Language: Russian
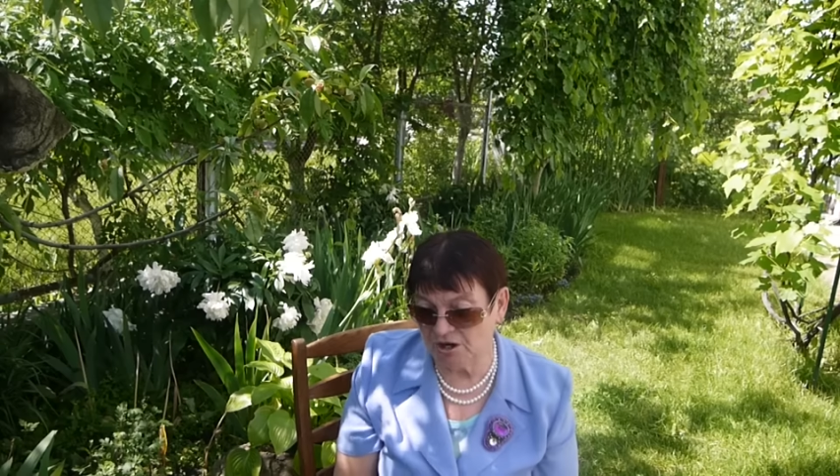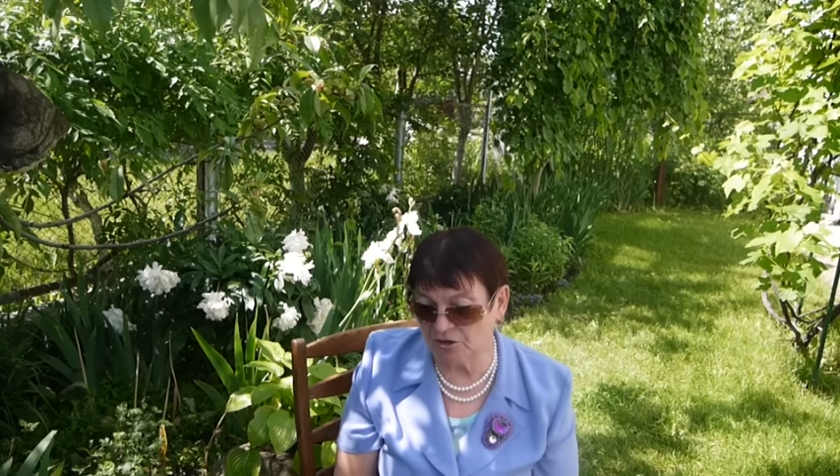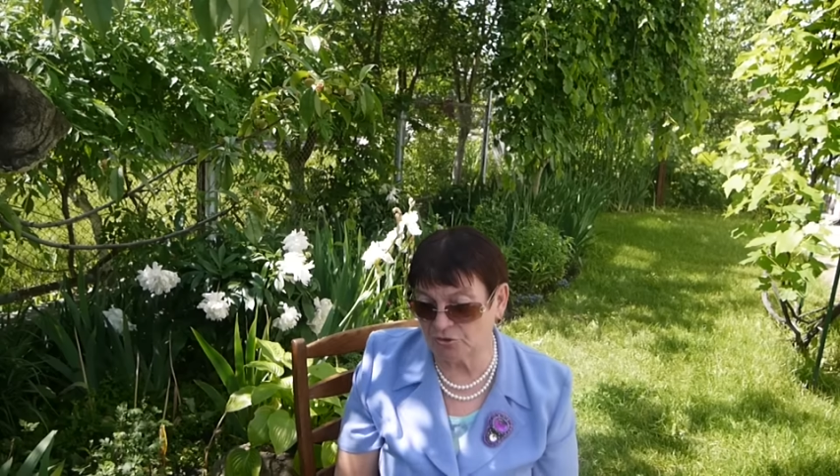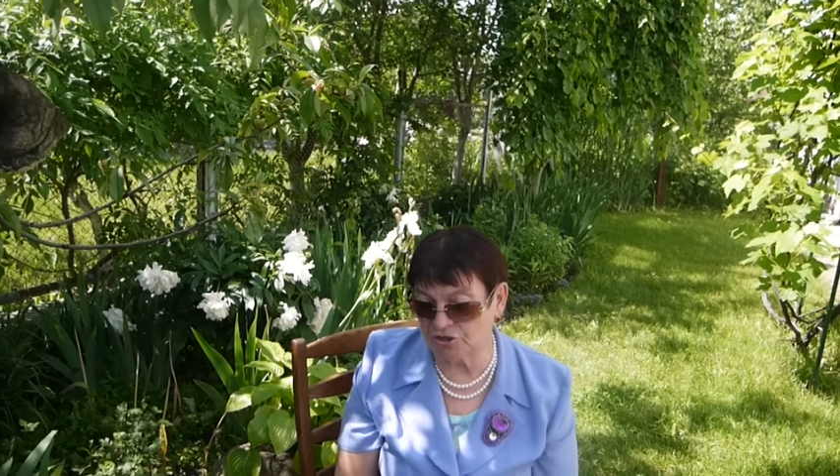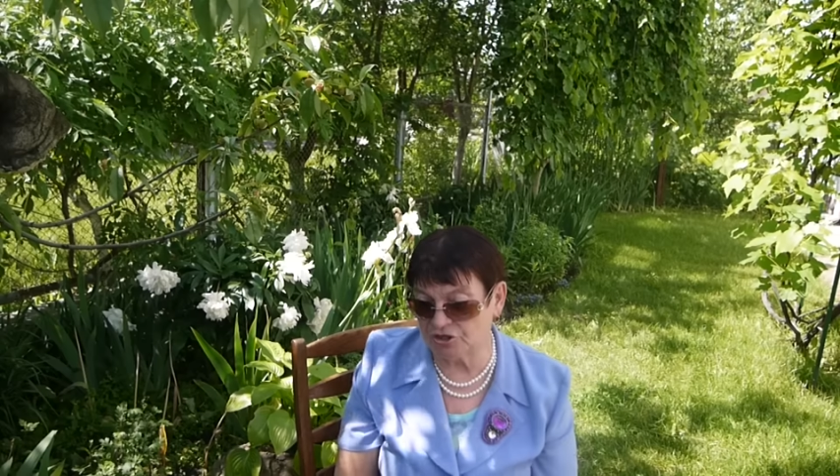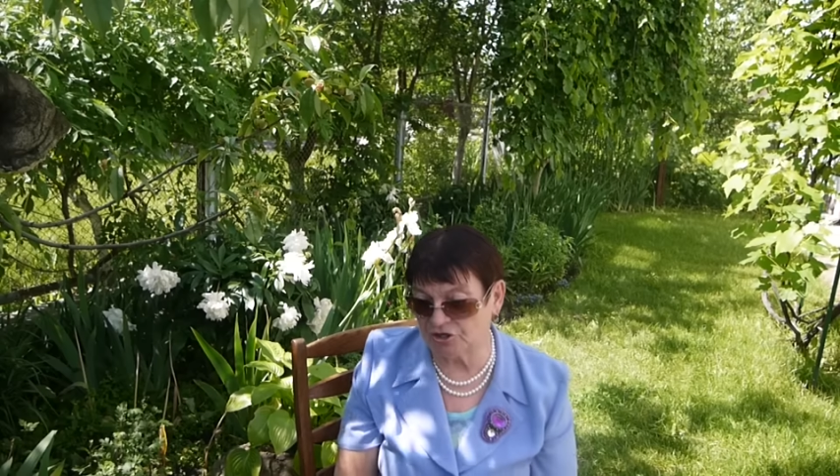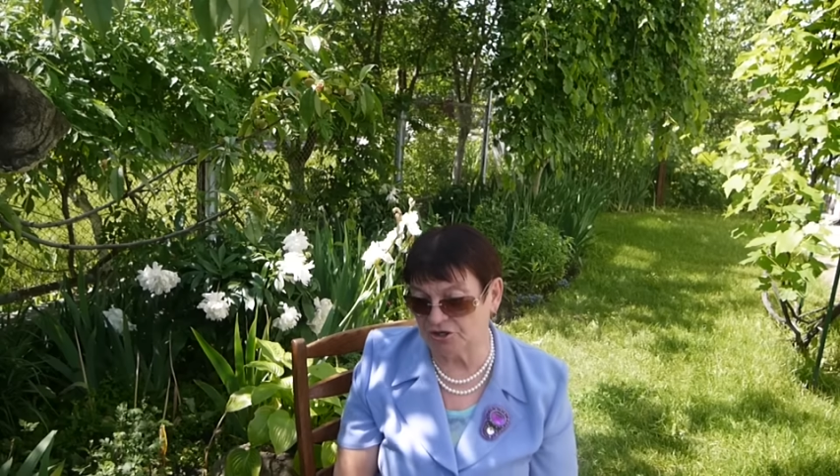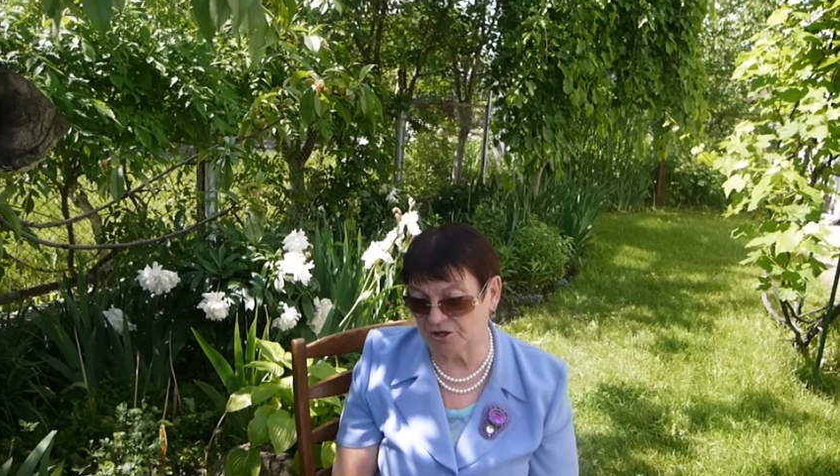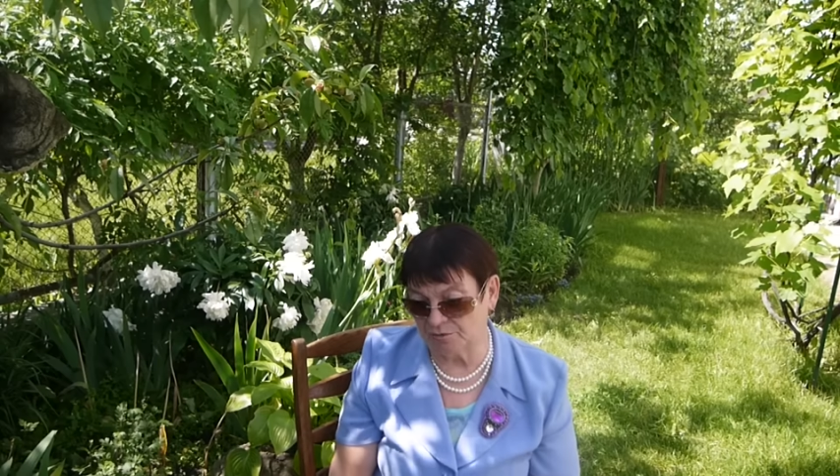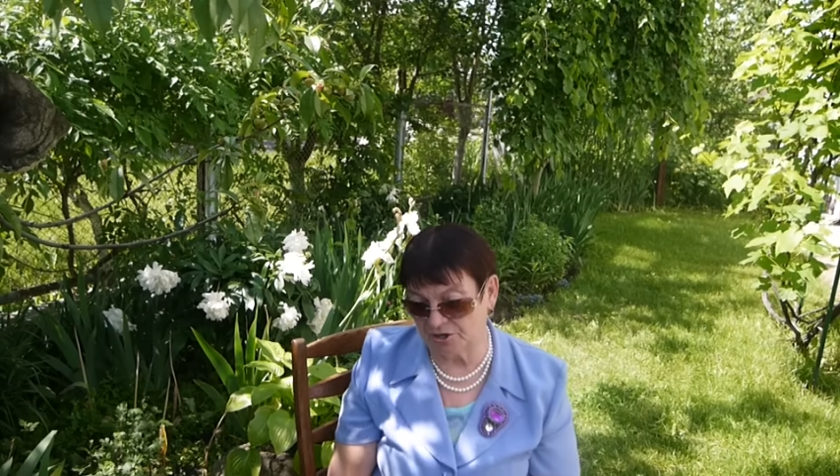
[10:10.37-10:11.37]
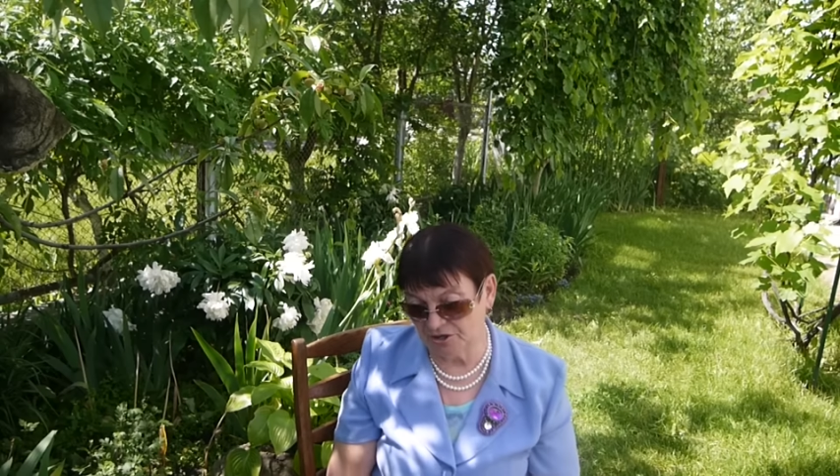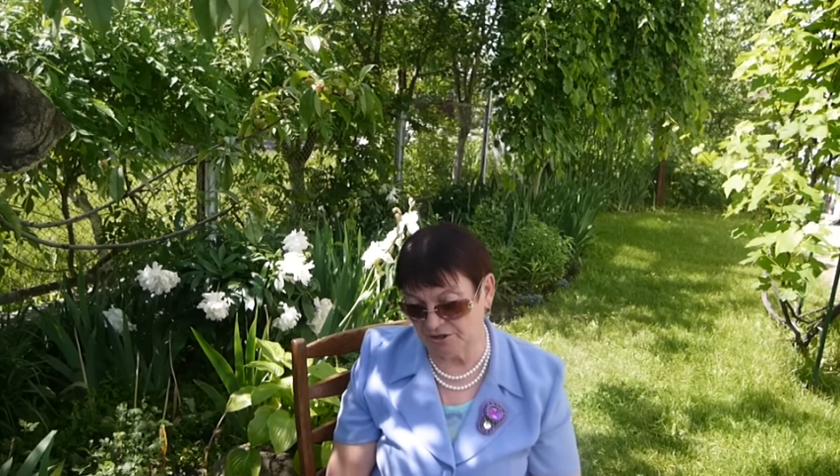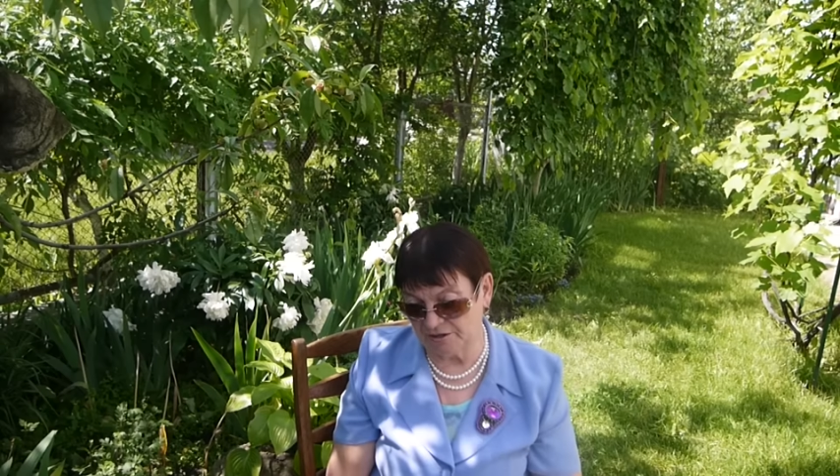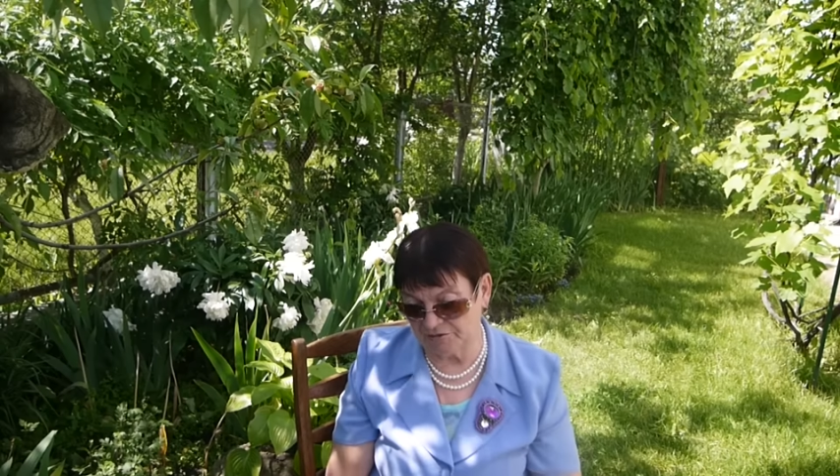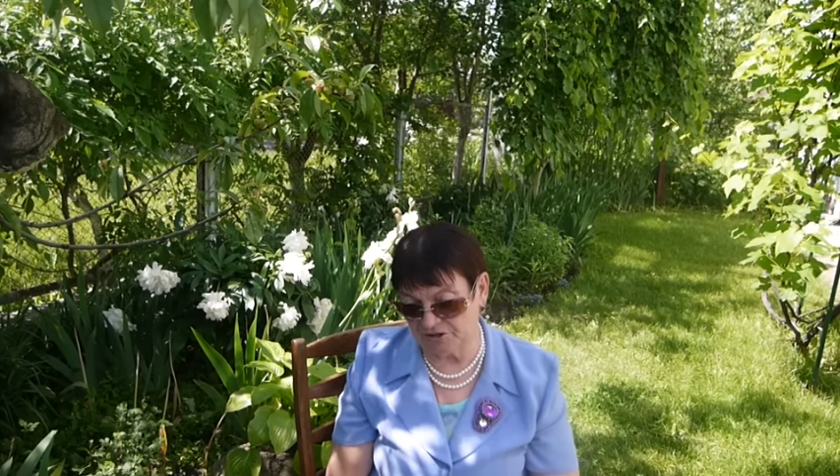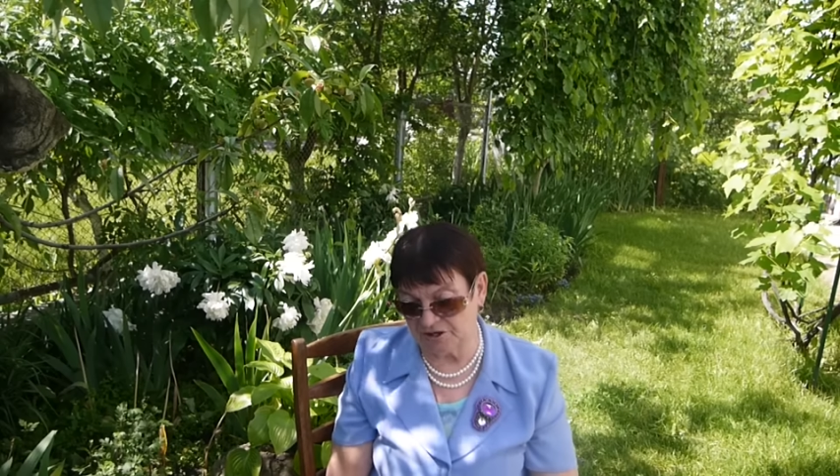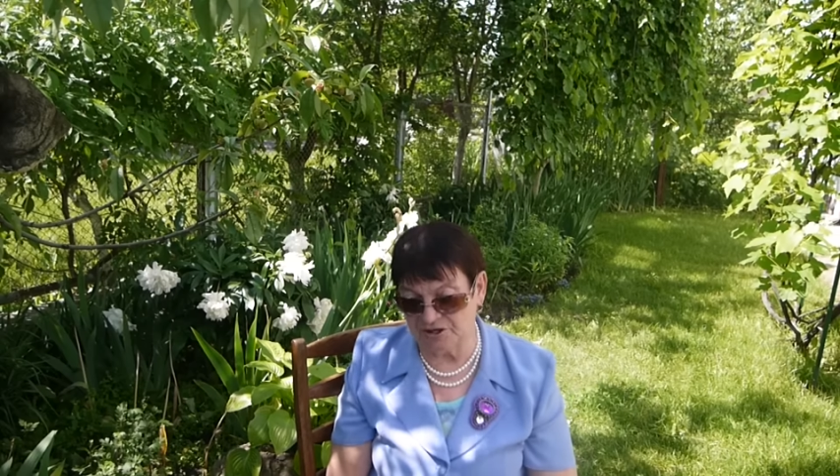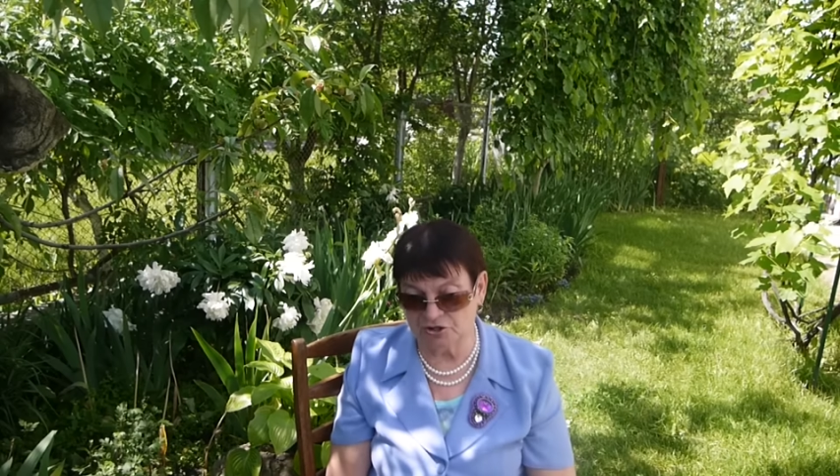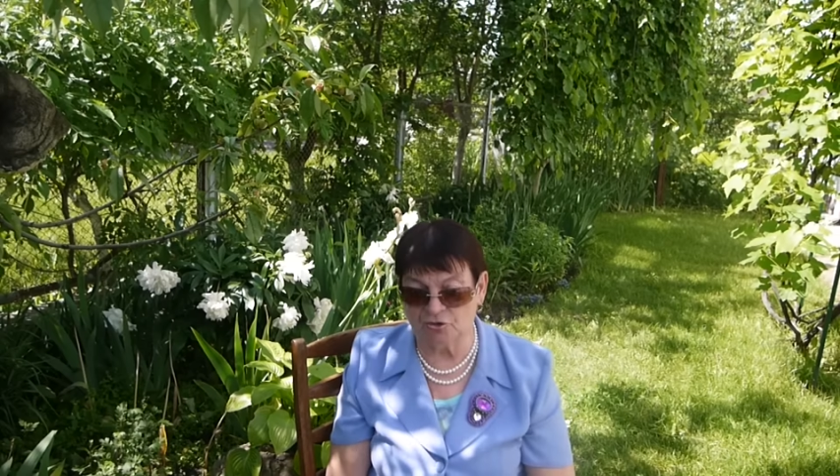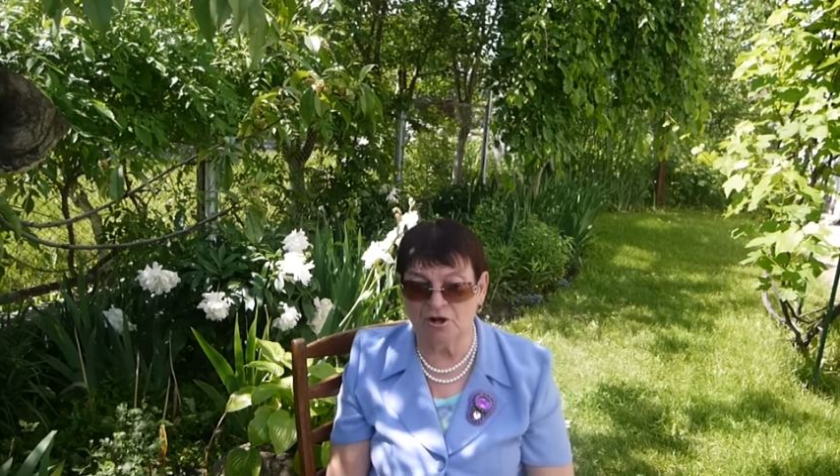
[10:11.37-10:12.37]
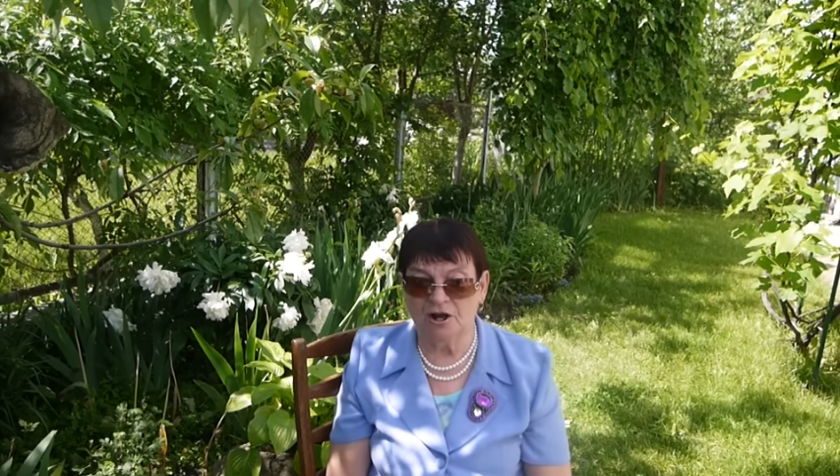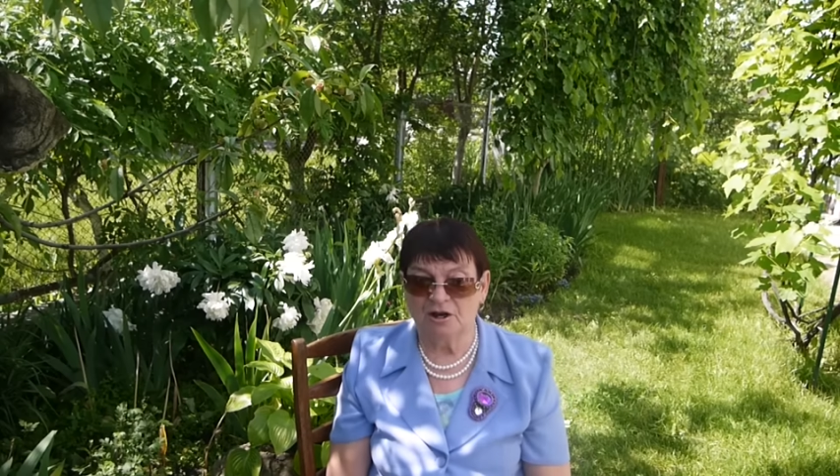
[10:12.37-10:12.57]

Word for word: Короче, четыре могилки, я всегда езжу.